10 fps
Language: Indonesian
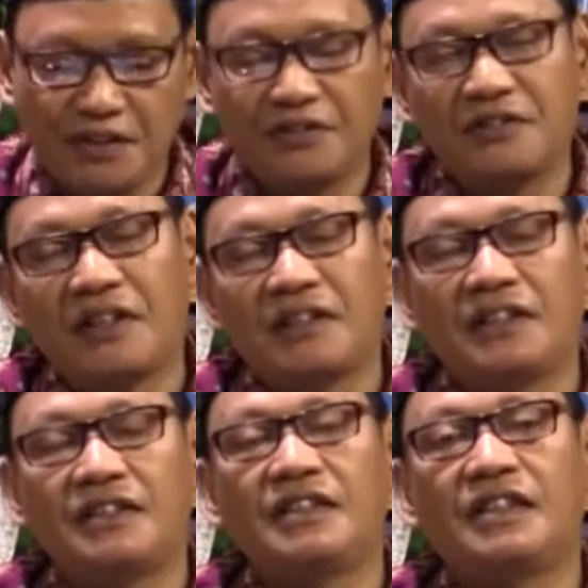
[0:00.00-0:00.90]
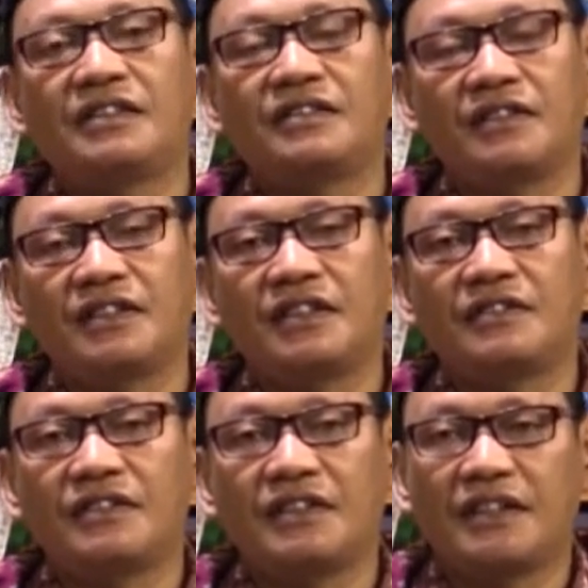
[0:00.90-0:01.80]
dan juga adik-adik yang soleh dan
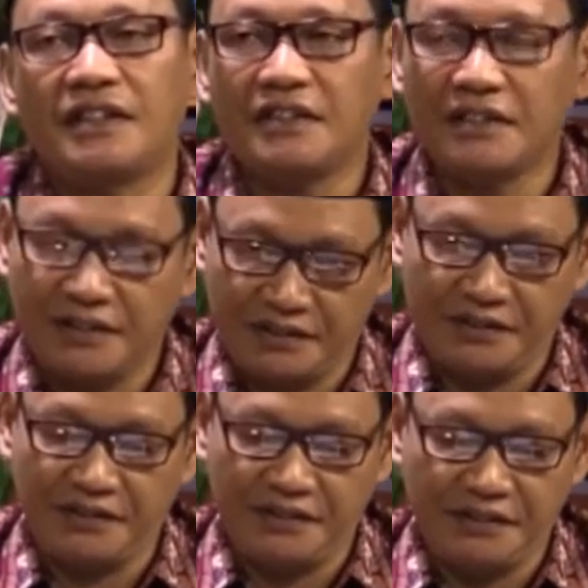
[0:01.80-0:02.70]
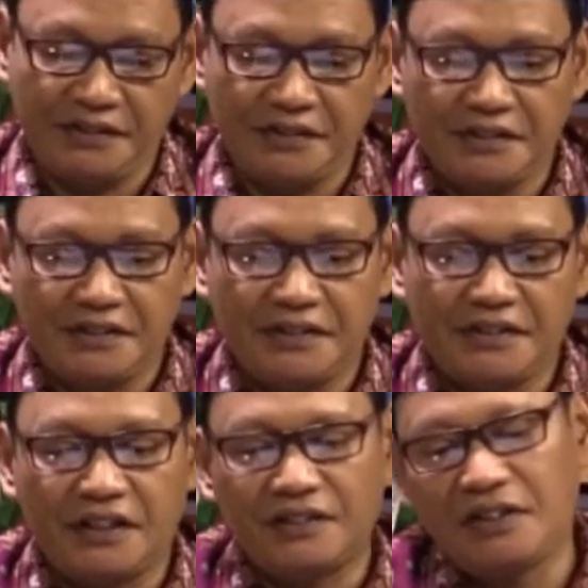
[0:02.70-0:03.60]
soleha,
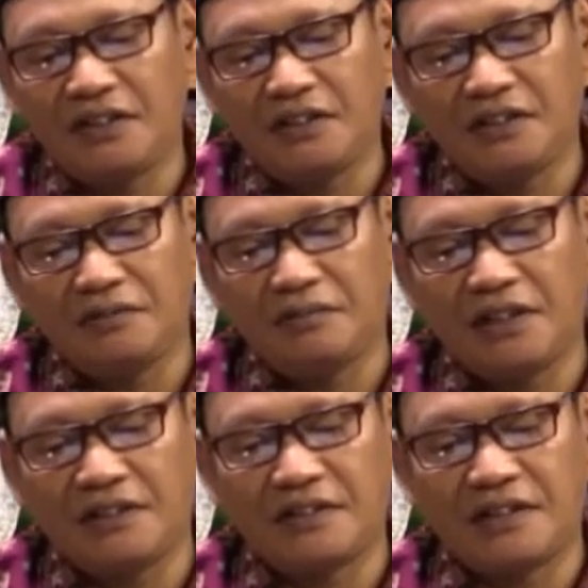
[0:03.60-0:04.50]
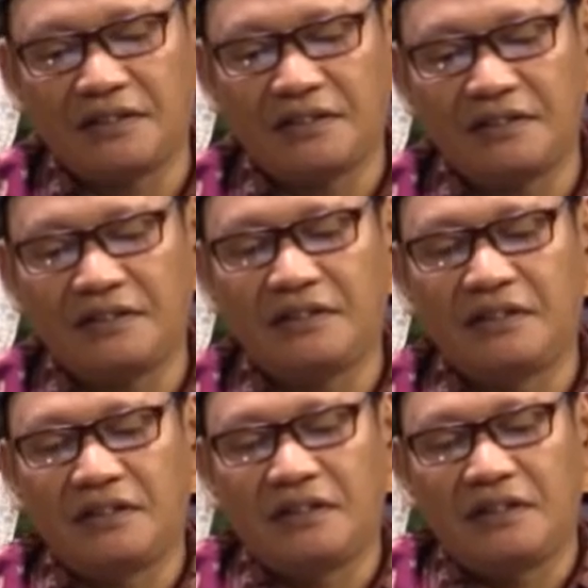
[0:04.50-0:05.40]
insya Allah bahasan
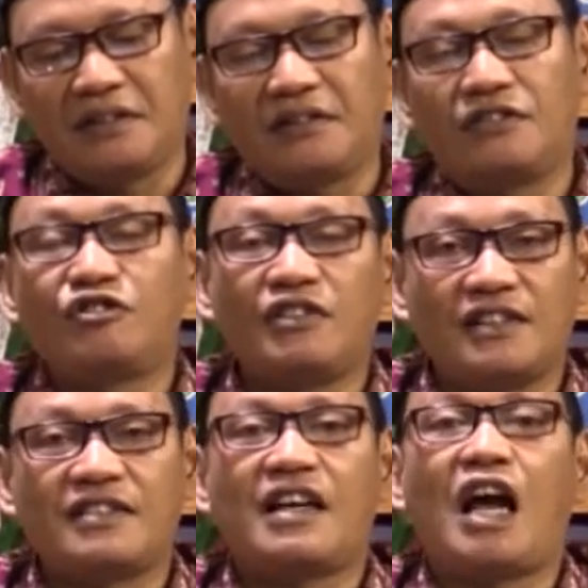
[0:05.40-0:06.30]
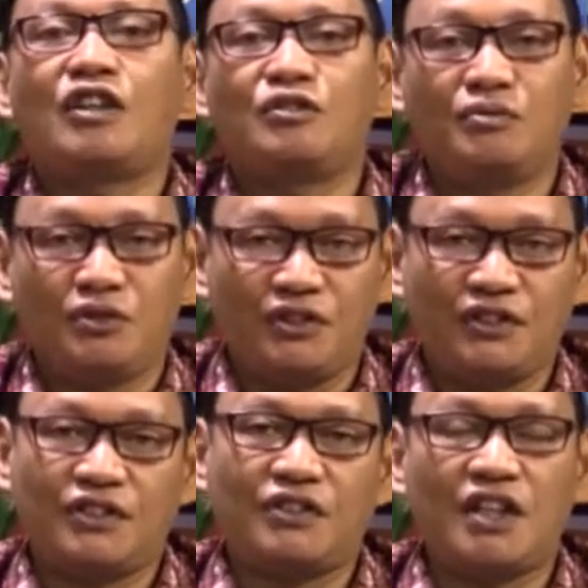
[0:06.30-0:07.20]
tugas
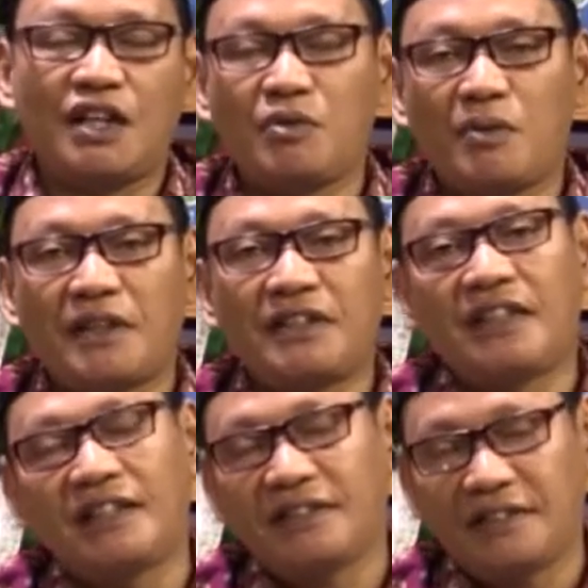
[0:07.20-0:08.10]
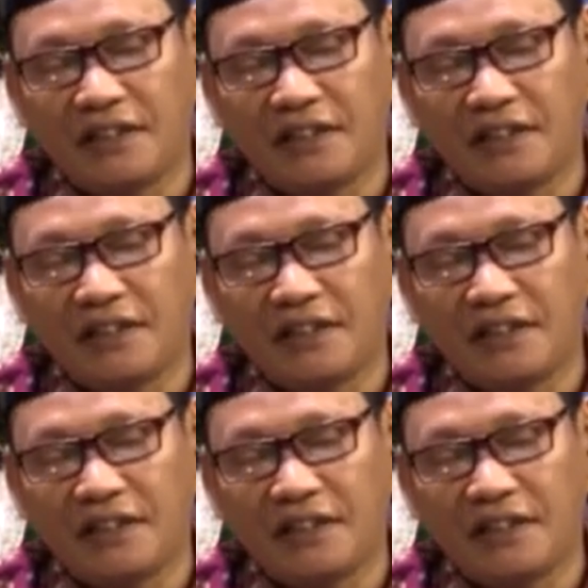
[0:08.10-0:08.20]
alumnus sekolah Muhammadiyah